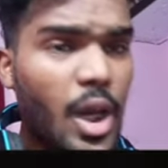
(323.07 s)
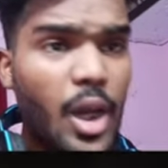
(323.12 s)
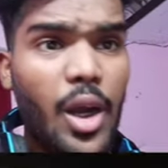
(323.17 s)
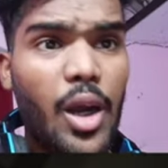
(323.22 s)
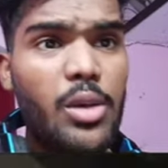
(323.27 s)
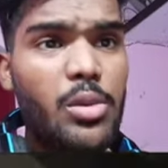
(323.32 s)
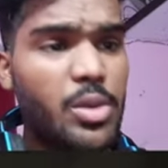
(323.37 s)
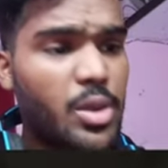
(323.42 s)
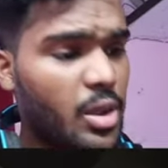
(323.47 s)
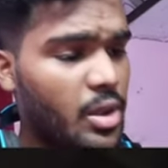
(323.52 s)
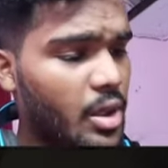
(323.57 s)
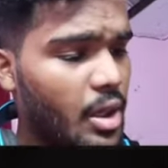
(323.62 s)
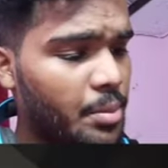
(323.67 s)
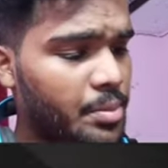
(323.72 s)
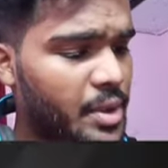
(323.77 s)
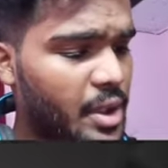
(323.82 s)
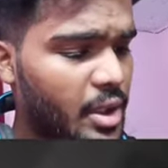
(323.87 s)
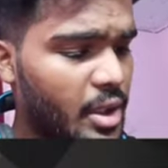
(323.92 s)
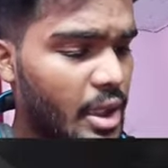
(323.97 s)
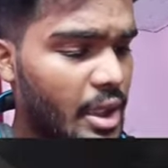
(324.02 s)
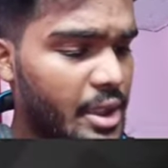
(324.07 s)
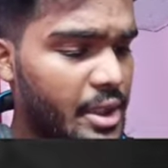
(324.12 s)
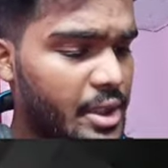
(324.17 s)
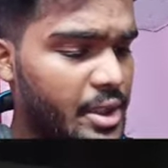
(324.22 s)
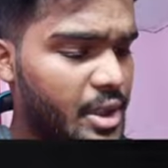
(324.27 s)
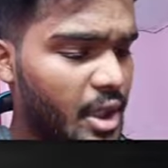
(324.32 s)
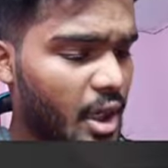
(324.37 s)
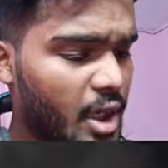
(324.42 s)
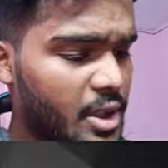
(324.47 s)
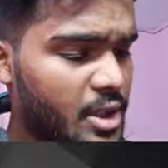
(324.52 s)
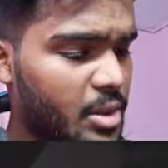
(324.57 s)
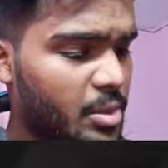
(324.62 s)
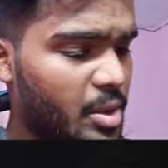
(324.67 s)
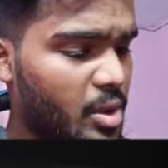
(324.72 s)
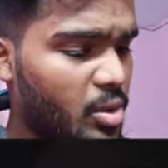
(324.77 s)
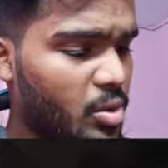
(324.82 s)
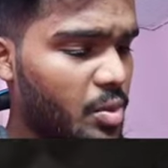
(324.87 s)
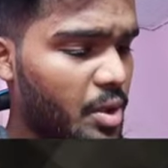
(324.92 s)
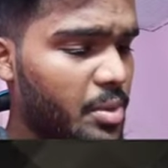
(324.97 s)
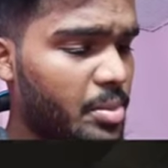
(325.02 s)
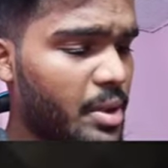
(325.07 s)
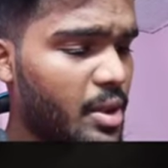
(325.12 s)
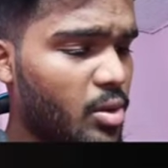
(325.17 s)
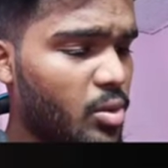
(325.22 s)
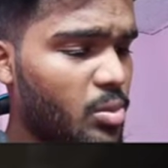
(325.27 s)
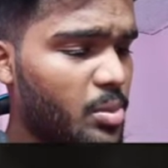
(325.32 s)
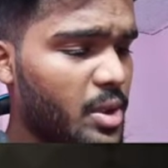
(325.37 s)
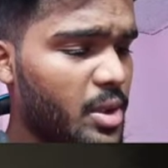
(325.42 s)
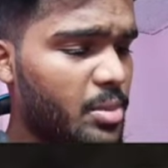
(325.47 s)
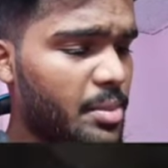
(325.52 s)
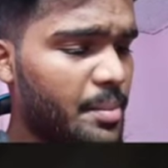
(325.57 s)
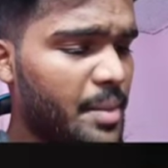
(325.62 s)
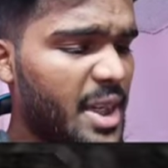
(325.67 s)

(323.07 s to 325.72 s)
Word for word: गहराई भी देखो अब देखना यहाँ से मेरे को भाई मैं कहूँ मैं